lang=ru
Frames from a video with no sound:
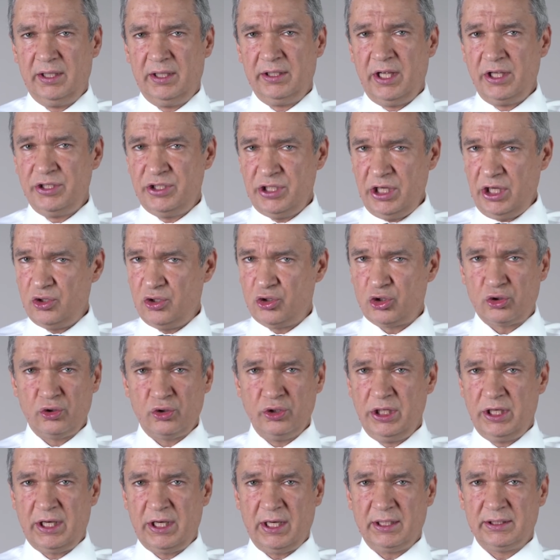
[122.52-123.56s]
Надеюсь, что
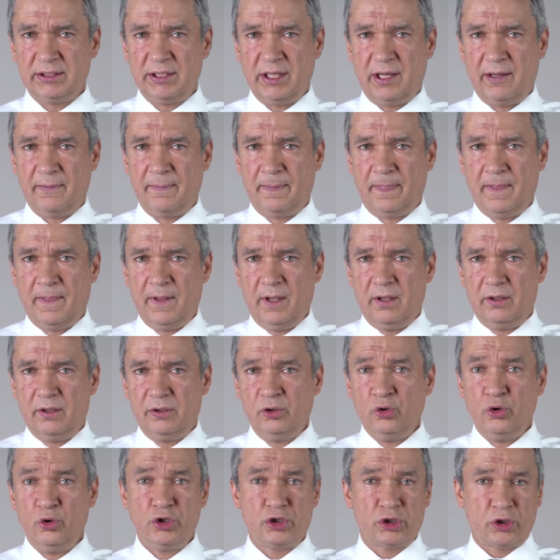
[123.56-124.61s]
никогда.
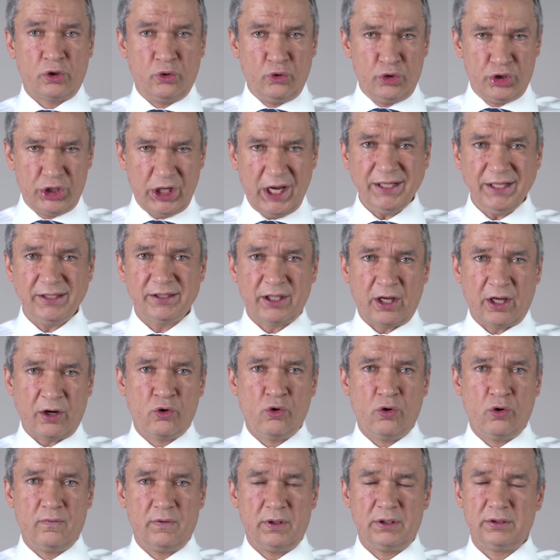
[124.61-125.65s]
Но исключать
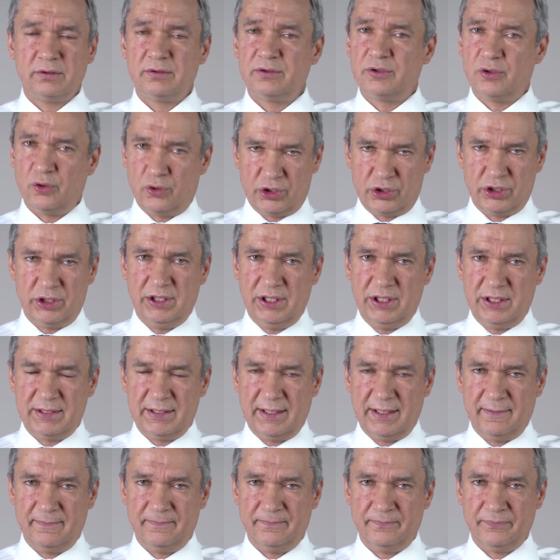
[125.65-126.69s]
такого тоже
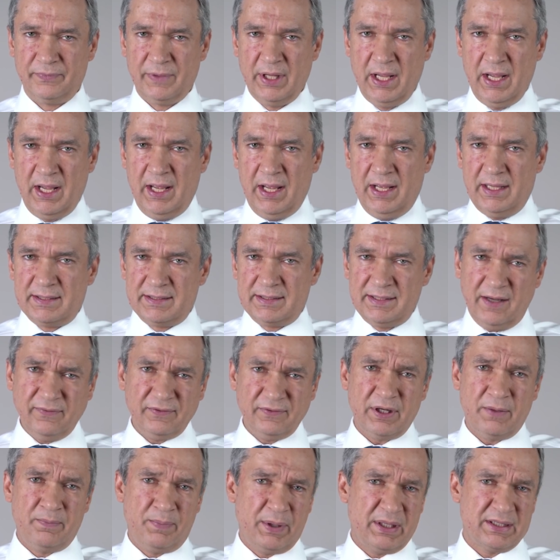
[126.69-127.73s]
нельзя.
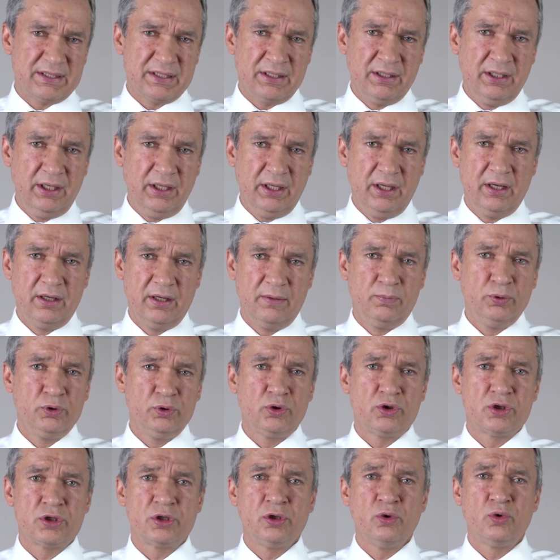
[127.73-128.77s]
Завтра послы
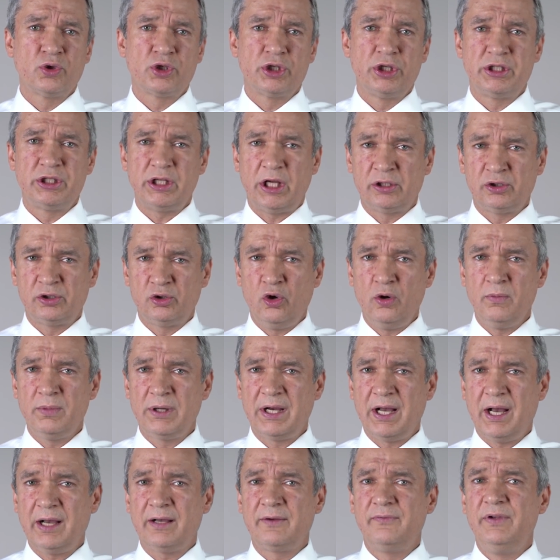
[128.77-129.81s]
будут слушать о том,
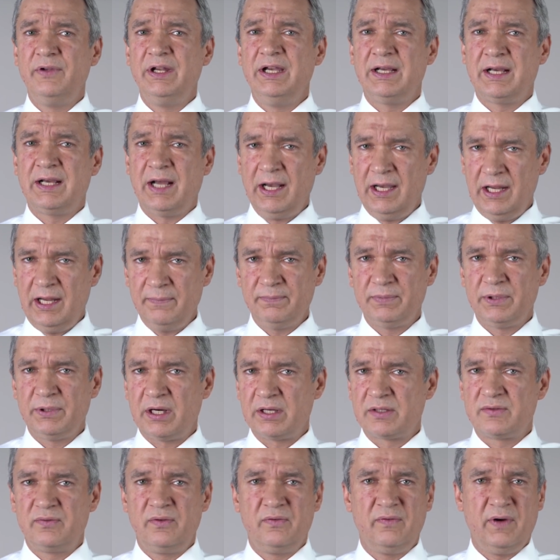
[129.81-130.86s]
как великолепно
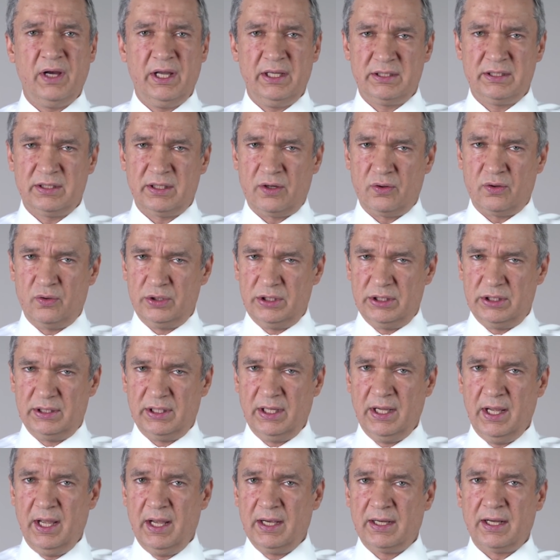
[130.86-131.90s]
развивается Родина,
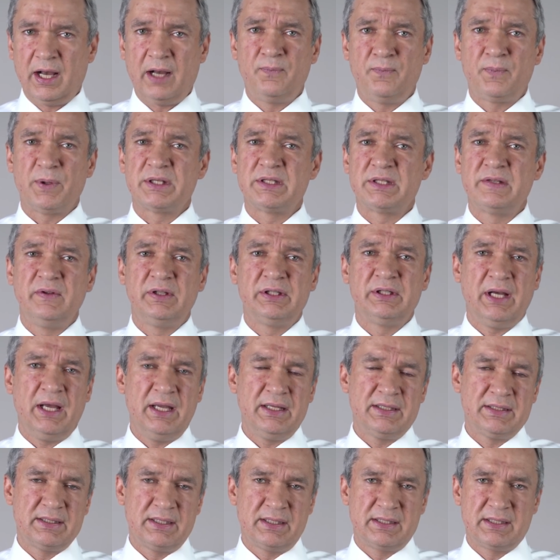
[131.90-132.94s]
как
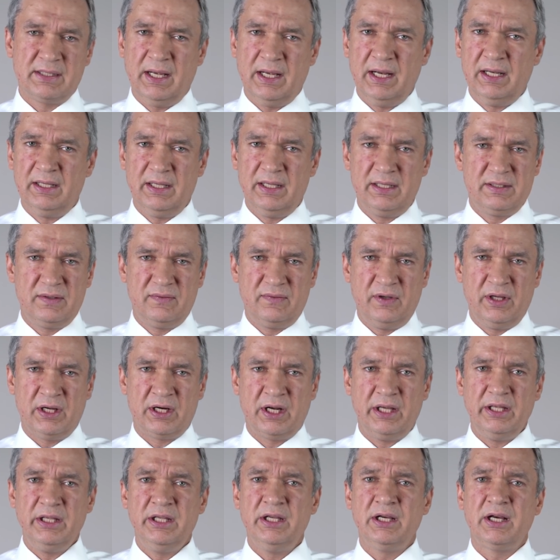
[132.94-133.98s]
процветает социальная сфера
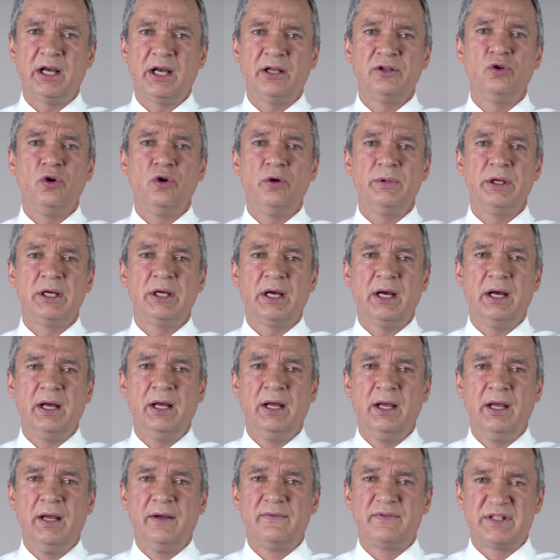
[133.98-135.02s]
и экономика
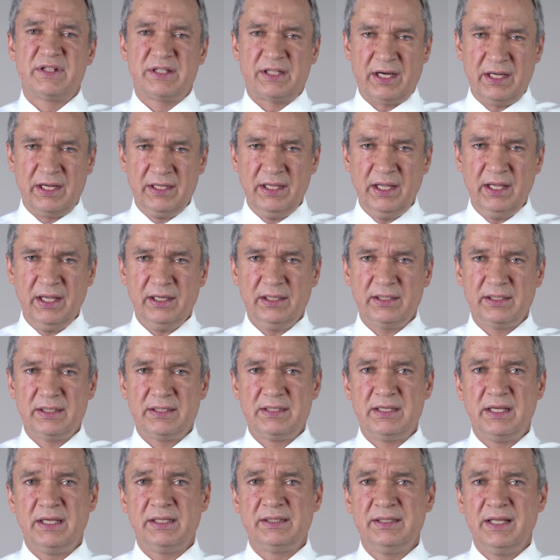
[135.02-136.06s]
в стране,
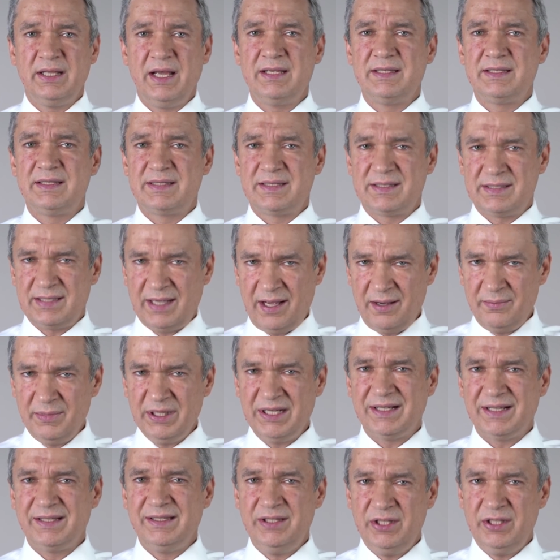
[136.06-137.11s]
где одна из
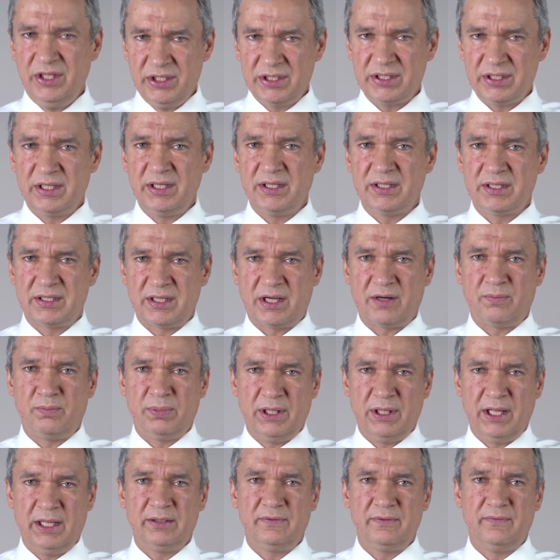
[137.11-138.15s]
самых низких
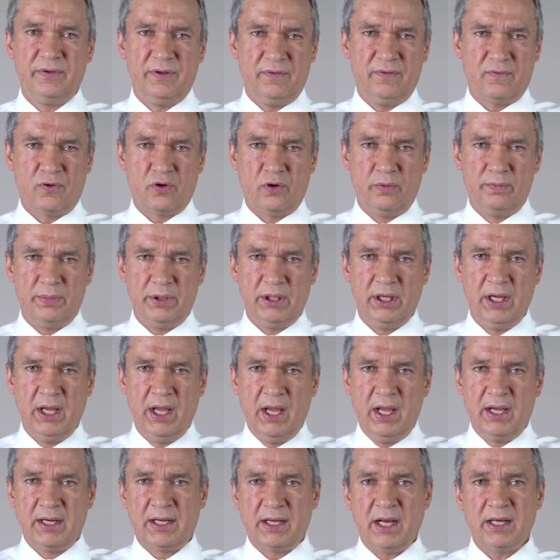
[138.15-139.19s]
зарплат в Европе,
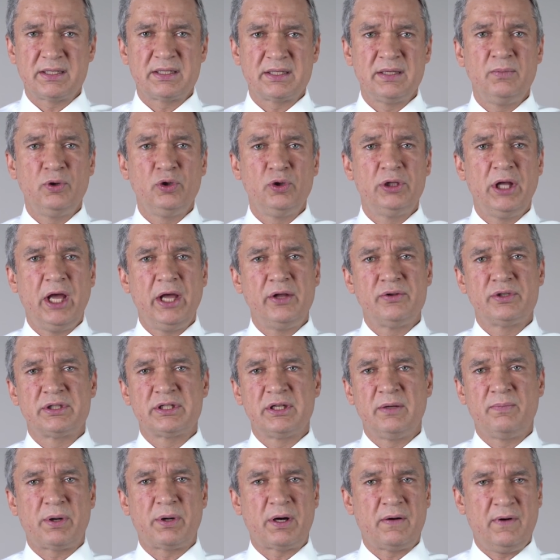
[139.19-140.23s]
как
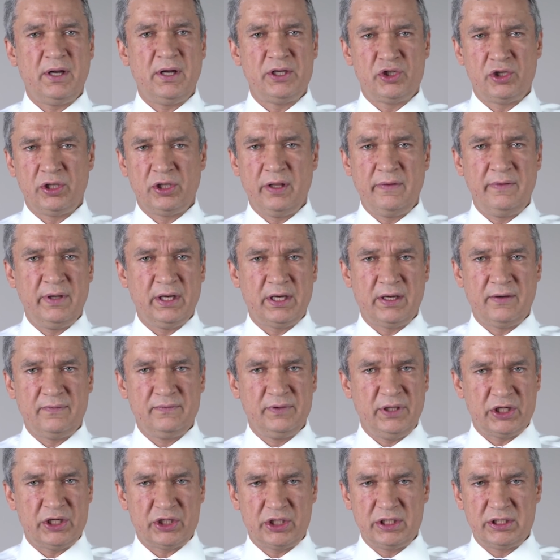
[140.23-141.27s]
соблюдаются права человека в
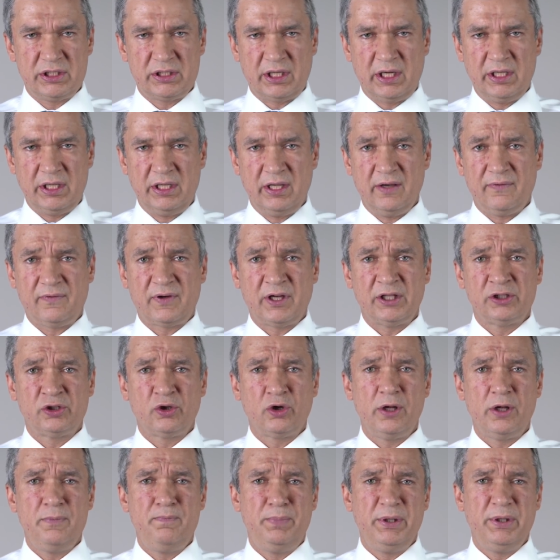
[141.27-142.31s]
нашей стране, в
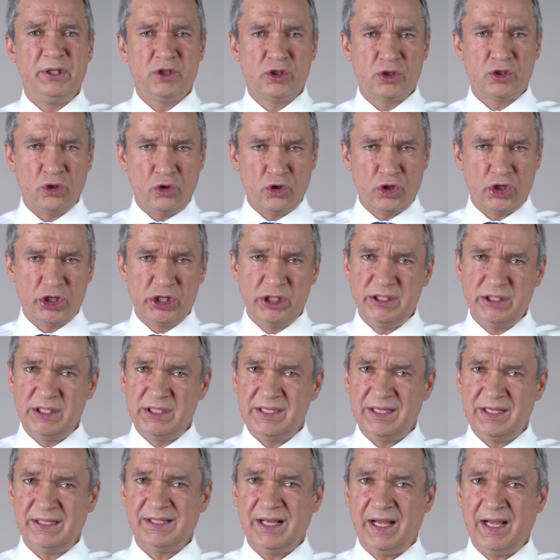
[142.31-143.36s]
которой
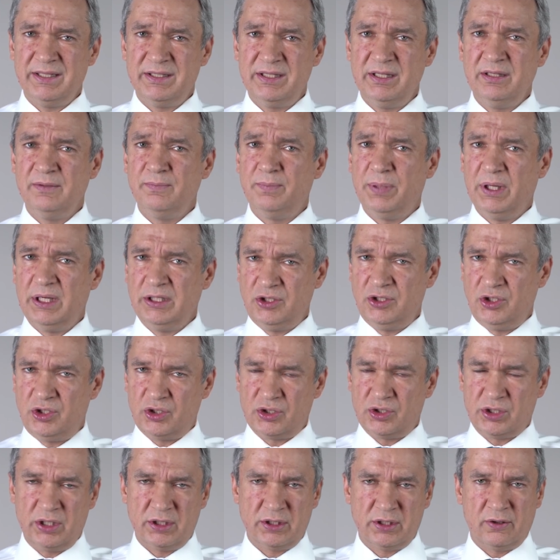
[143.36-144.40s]
561
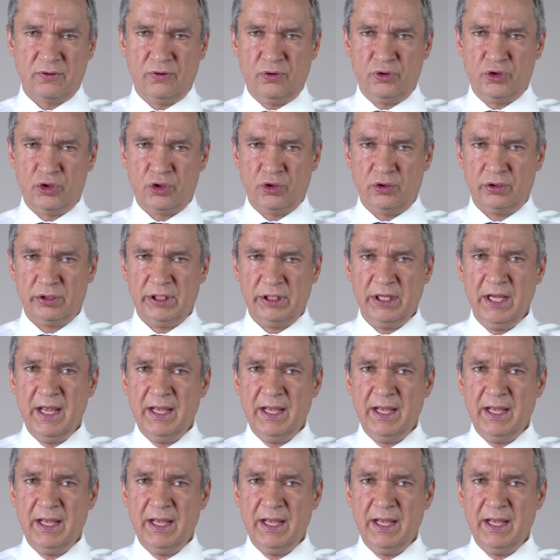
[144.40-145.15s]
политический заключенный,